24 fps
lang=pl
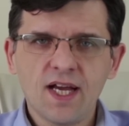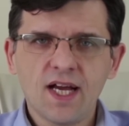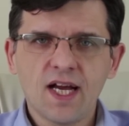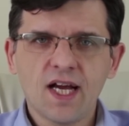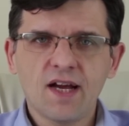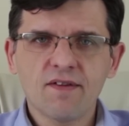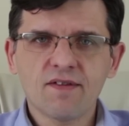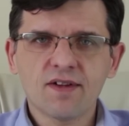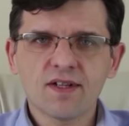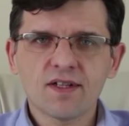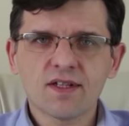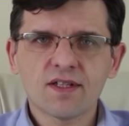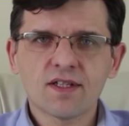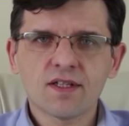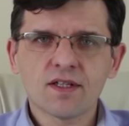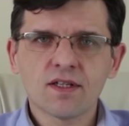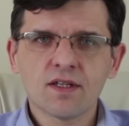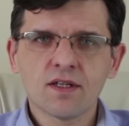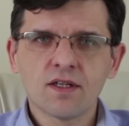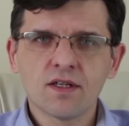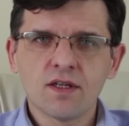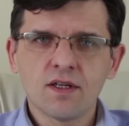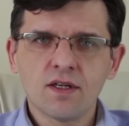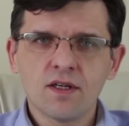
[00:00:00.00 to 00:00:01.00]
A więc,
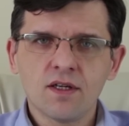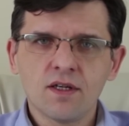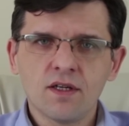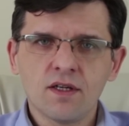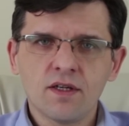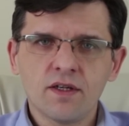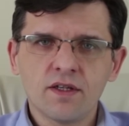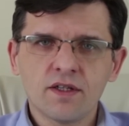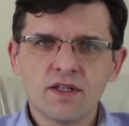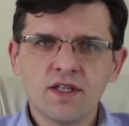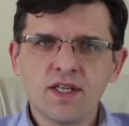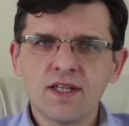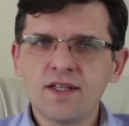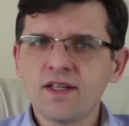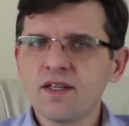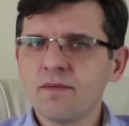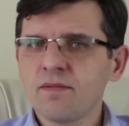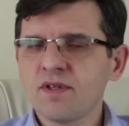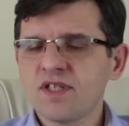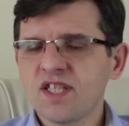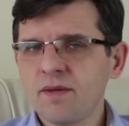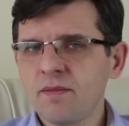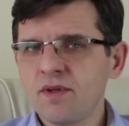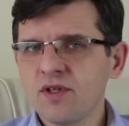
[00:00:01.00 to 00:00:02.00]
e, kiedy
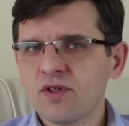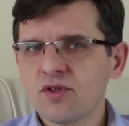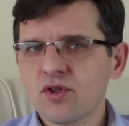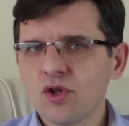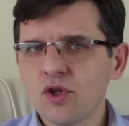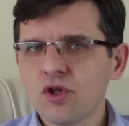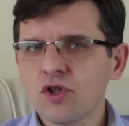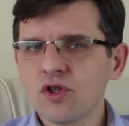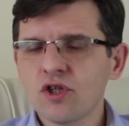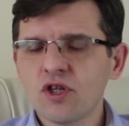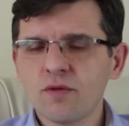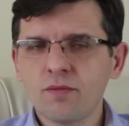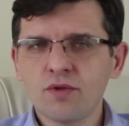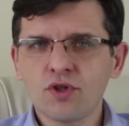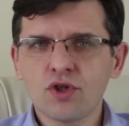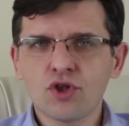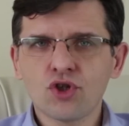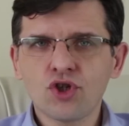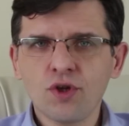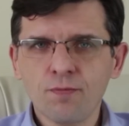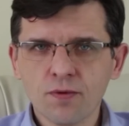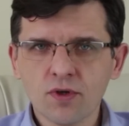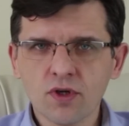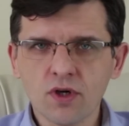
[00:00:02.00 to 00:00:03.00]
chcemy coś zrobić
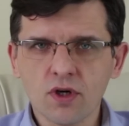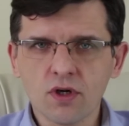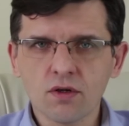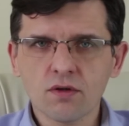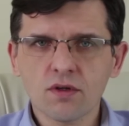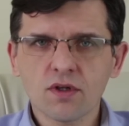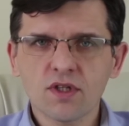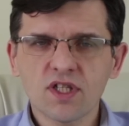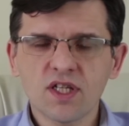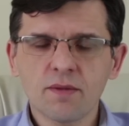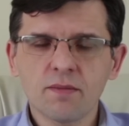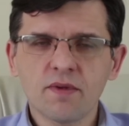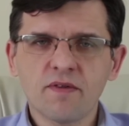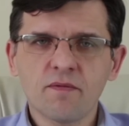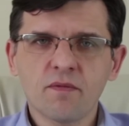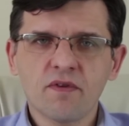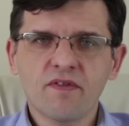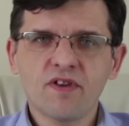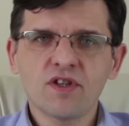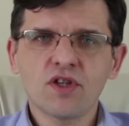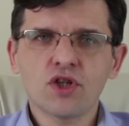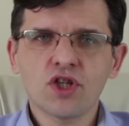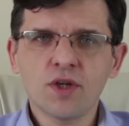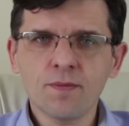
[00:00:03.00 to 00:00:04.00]
szybko, chcemy
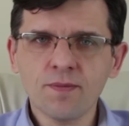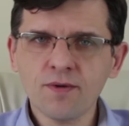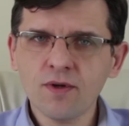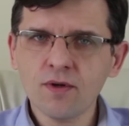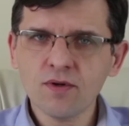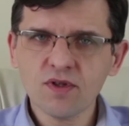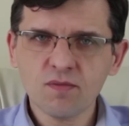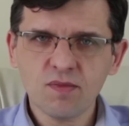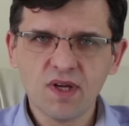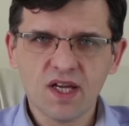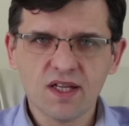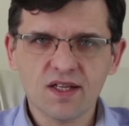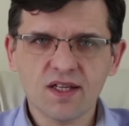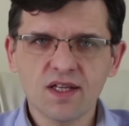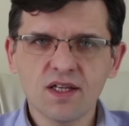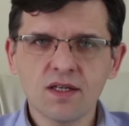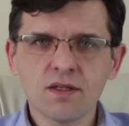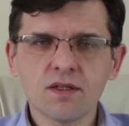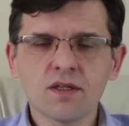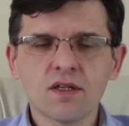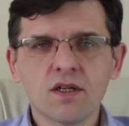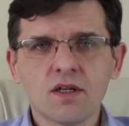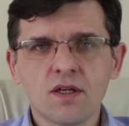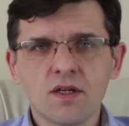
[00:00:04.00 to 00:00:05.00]
wprowadzić szybką zmianę,
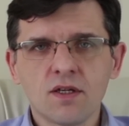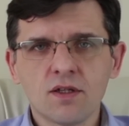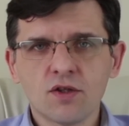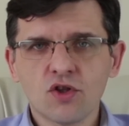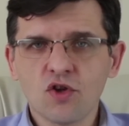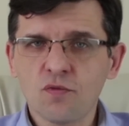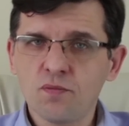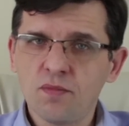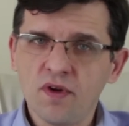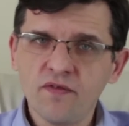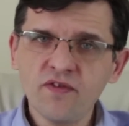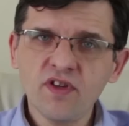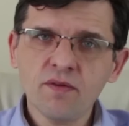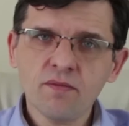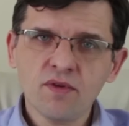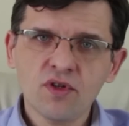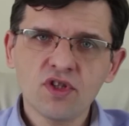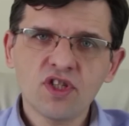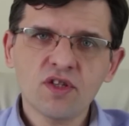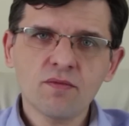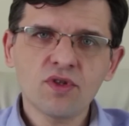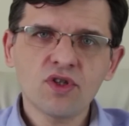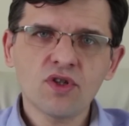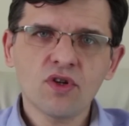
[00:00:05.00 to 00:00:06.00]
to pewnie
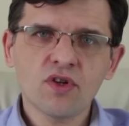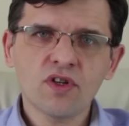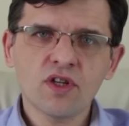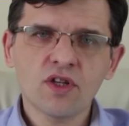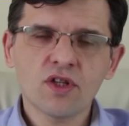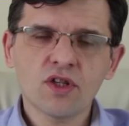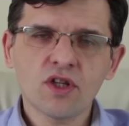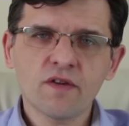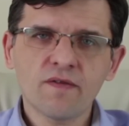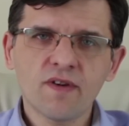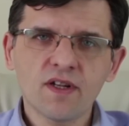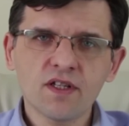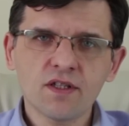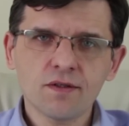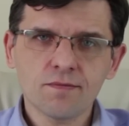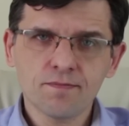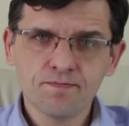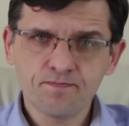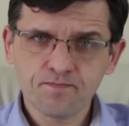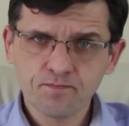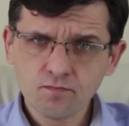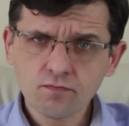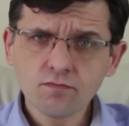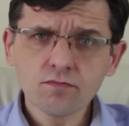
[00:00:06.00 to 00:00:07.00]
będziemy się orientować
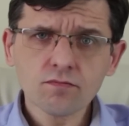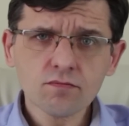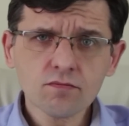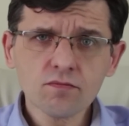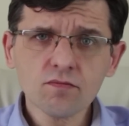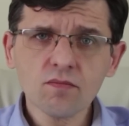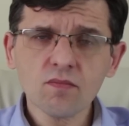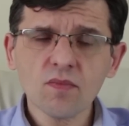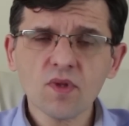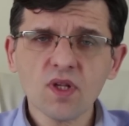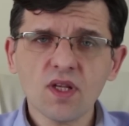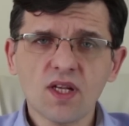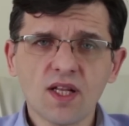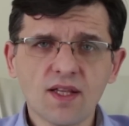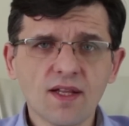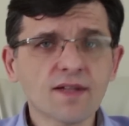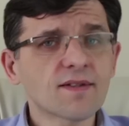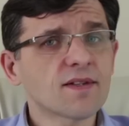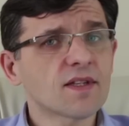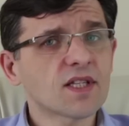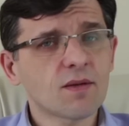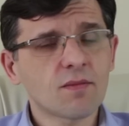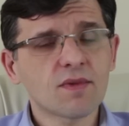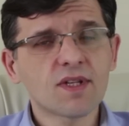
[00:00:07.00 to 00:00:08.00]
na ten
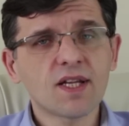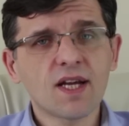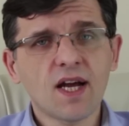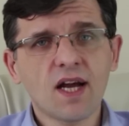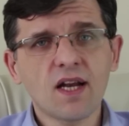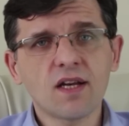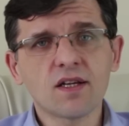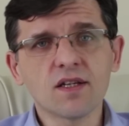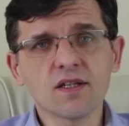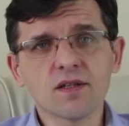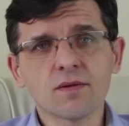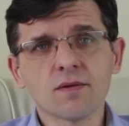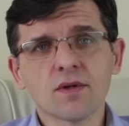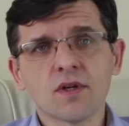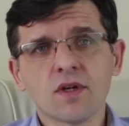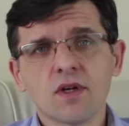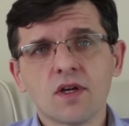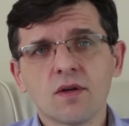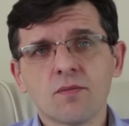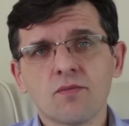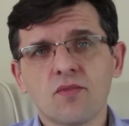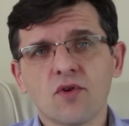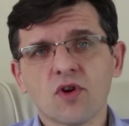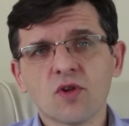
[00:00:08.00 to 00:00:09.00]
system idealny,
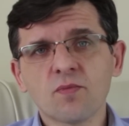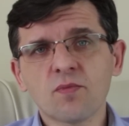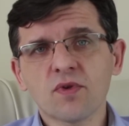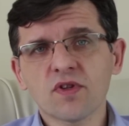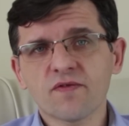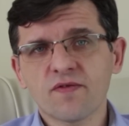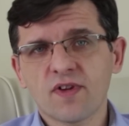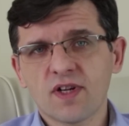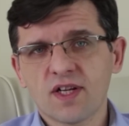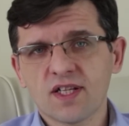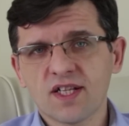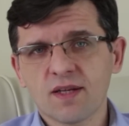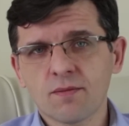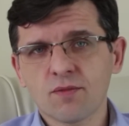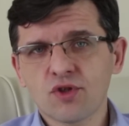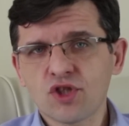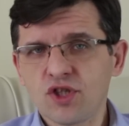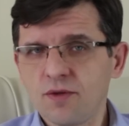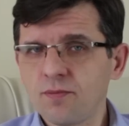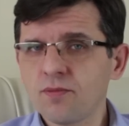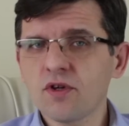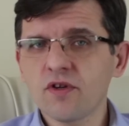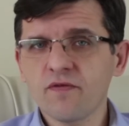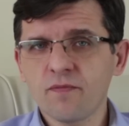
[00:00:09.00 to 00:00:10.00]
bo on pozwala nam
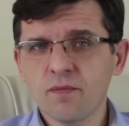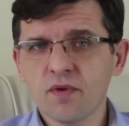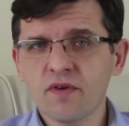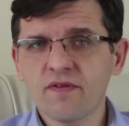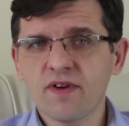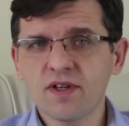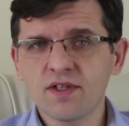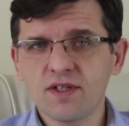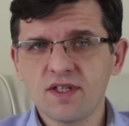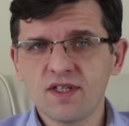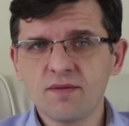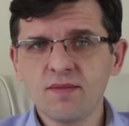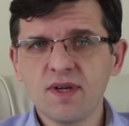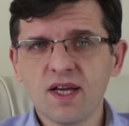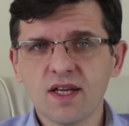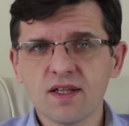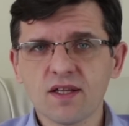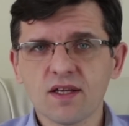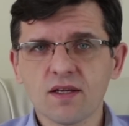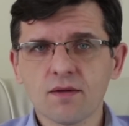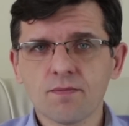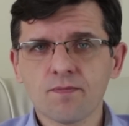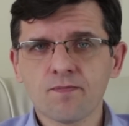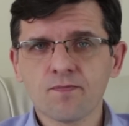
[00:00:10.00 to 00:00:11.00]
szybko wprowadzić
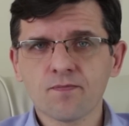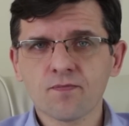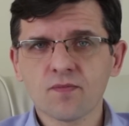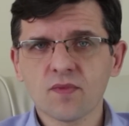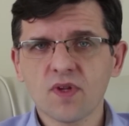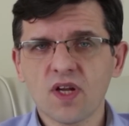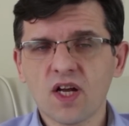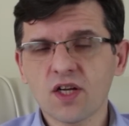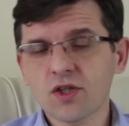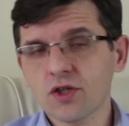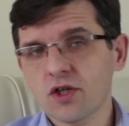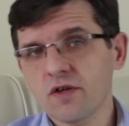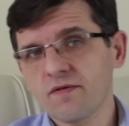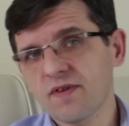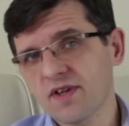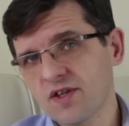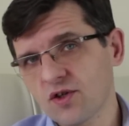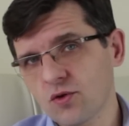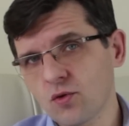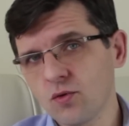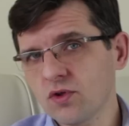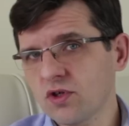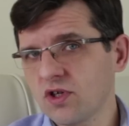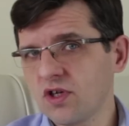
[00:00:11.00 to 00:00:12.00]
zmianę. Aczkolwiek
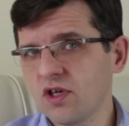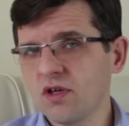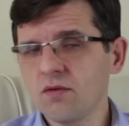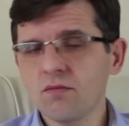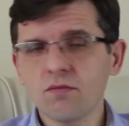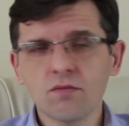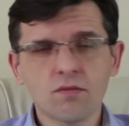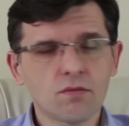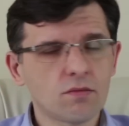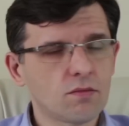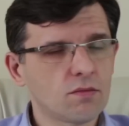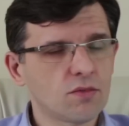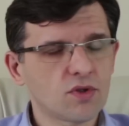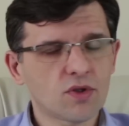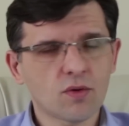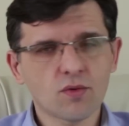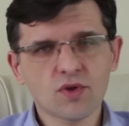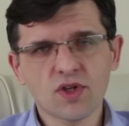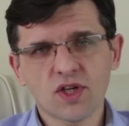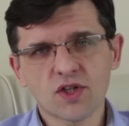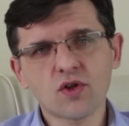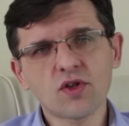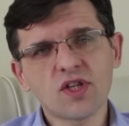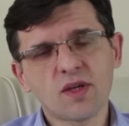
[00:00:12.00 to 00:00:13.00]
skutki są
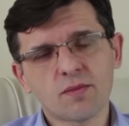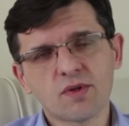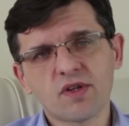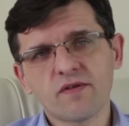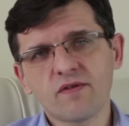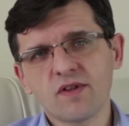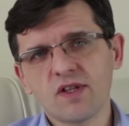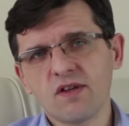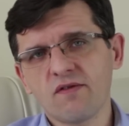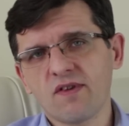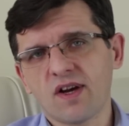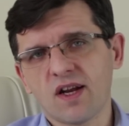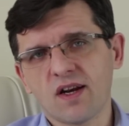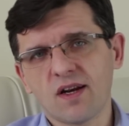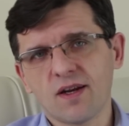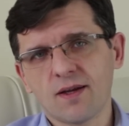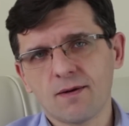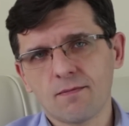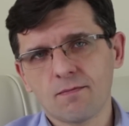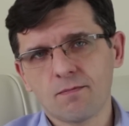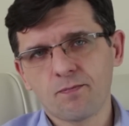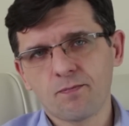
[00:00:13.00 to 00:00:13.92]
często nieprzewidywalne.